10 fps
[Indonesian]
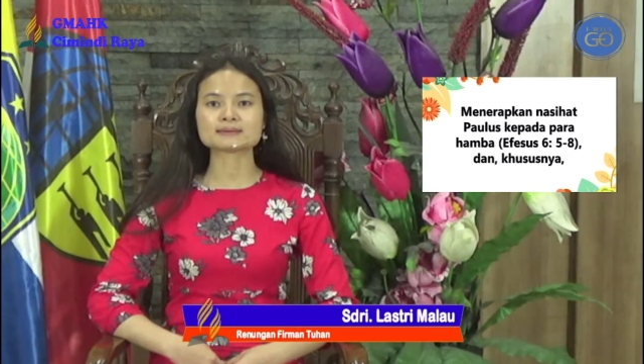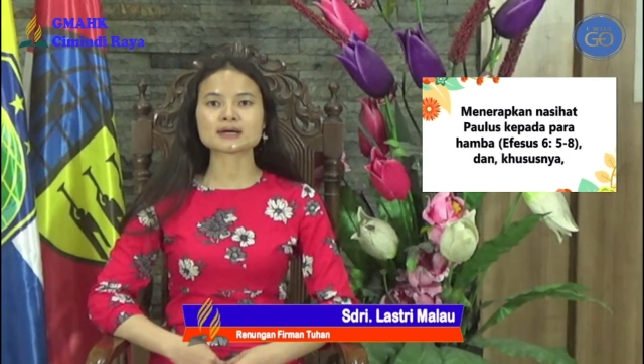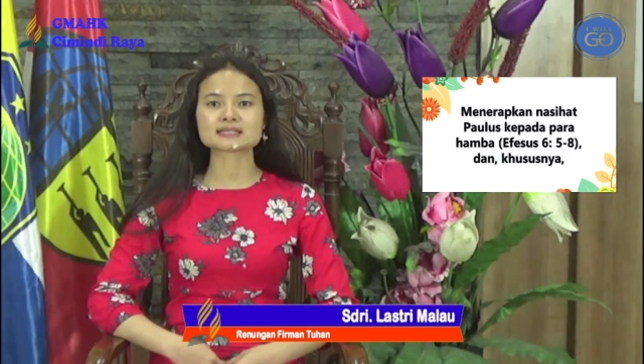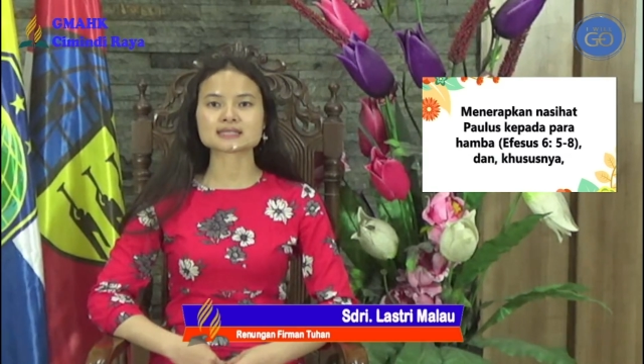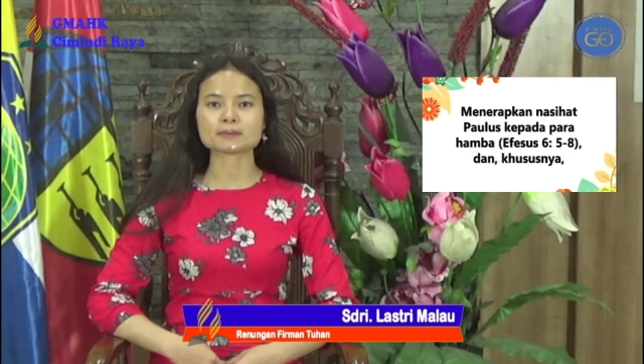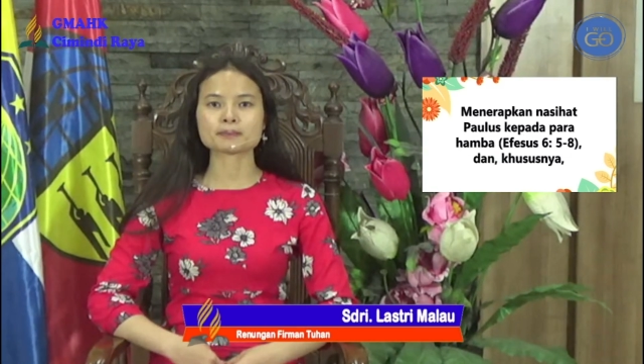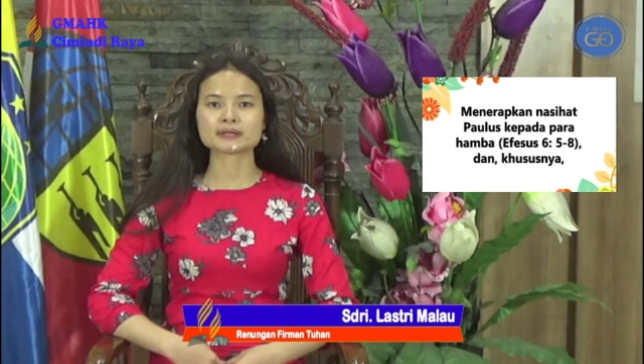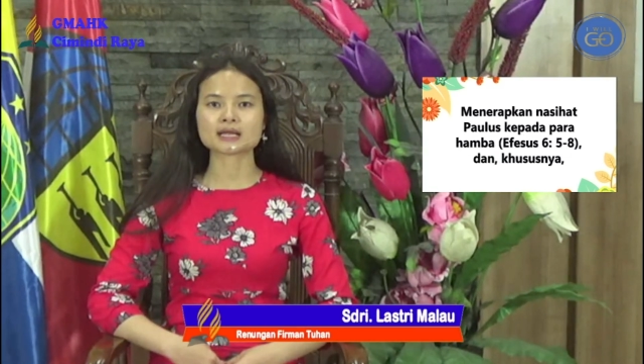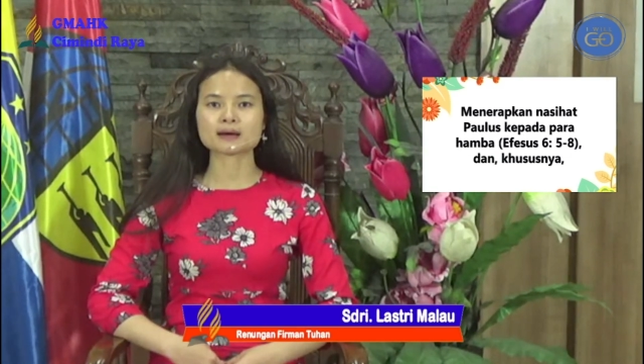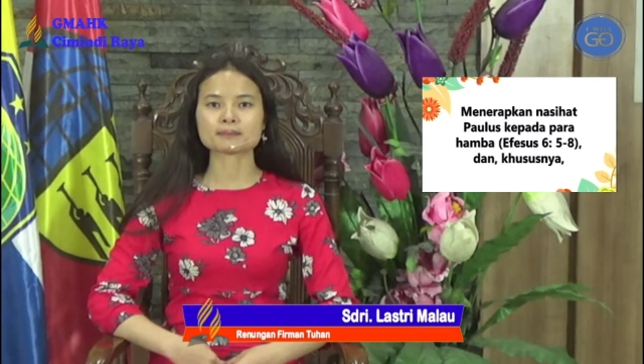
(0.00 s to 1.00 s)
sampai
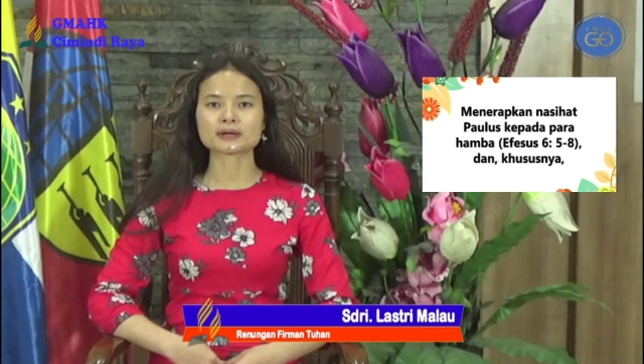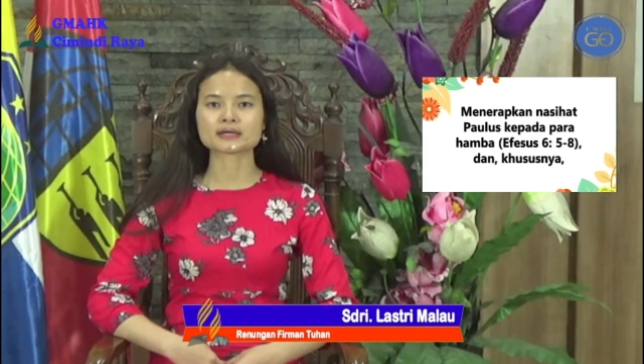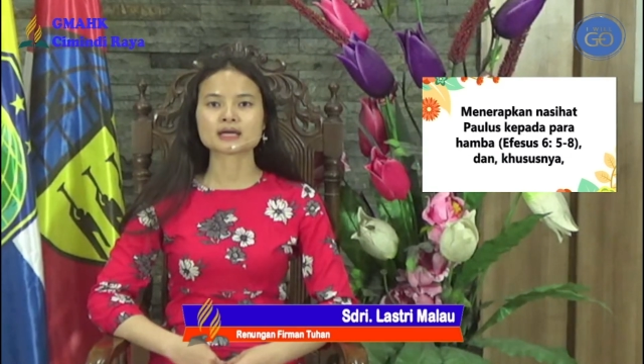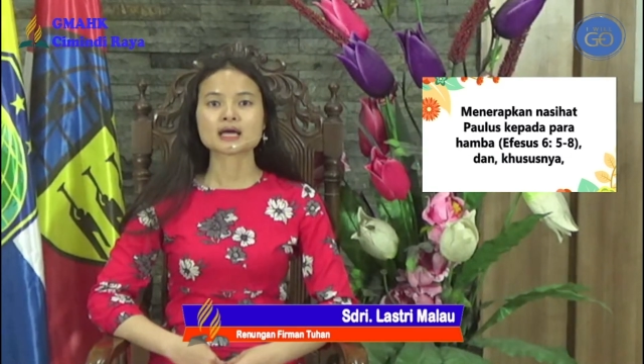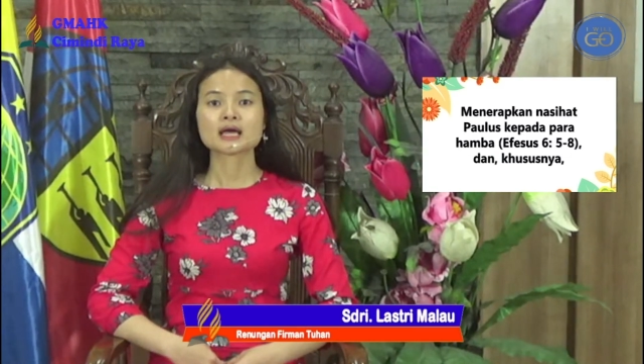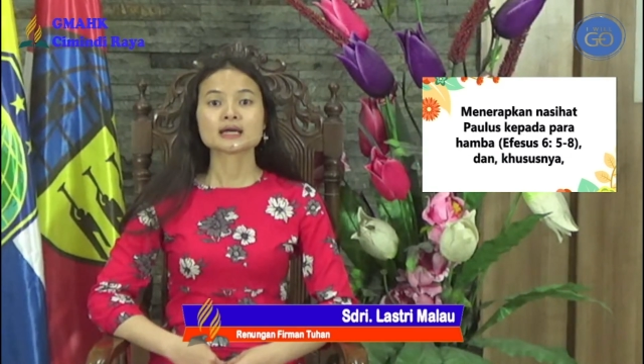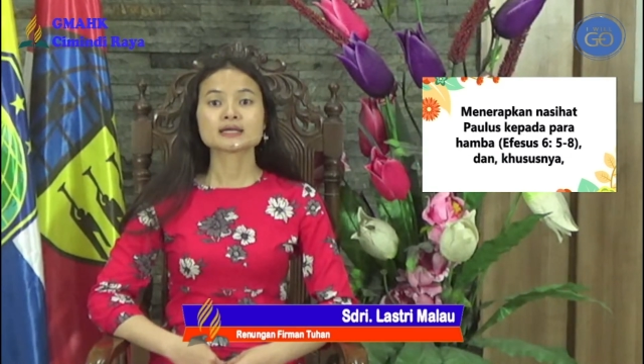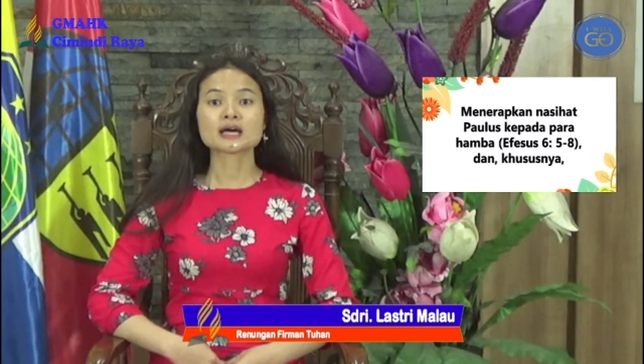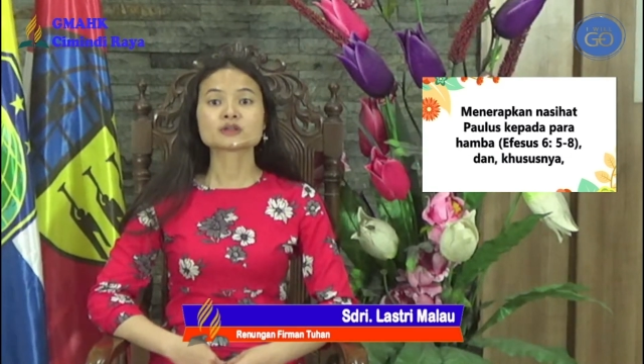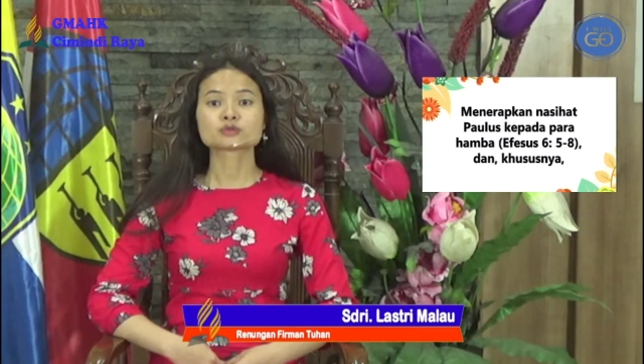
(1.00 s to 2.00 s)
8
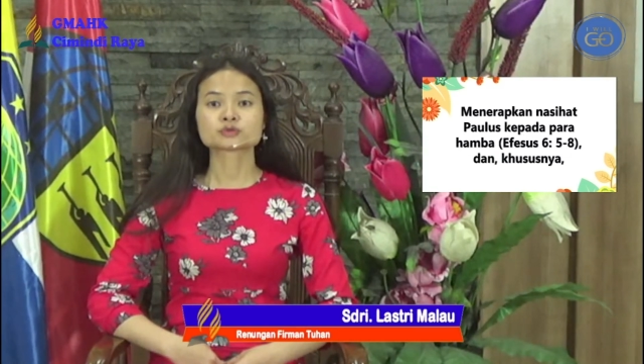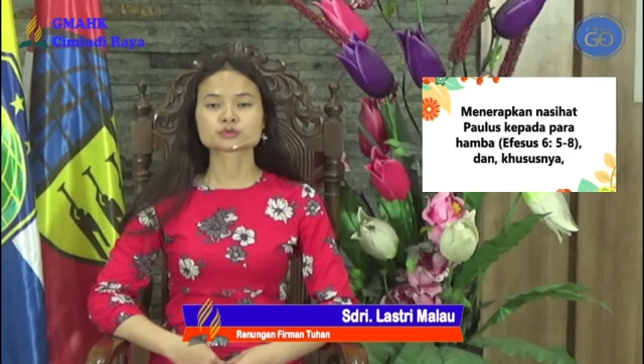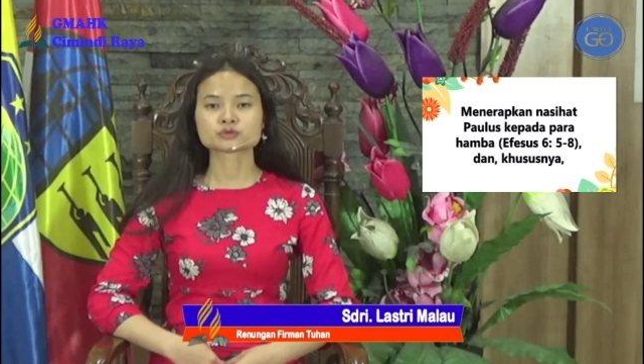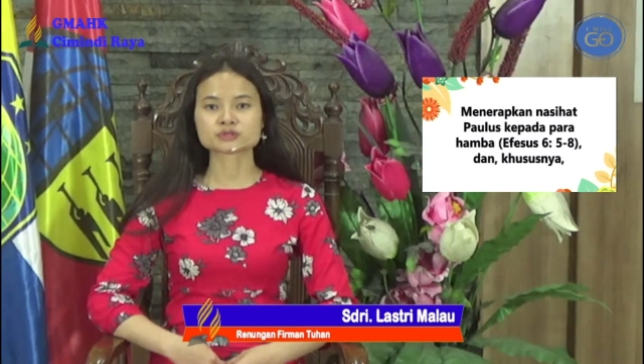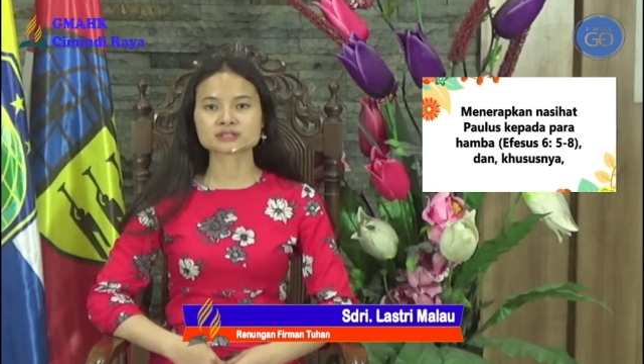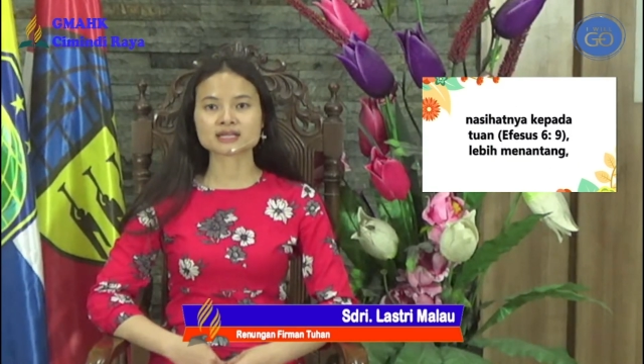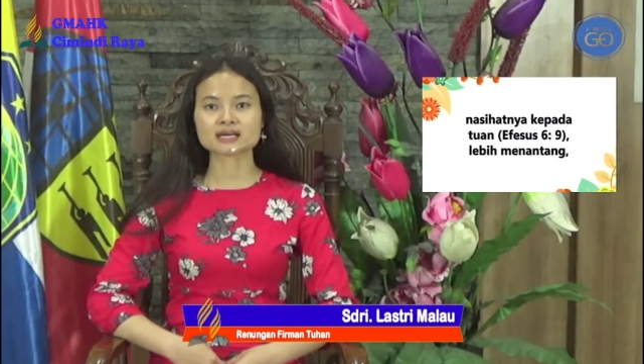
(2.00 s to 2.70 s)
dan khususnya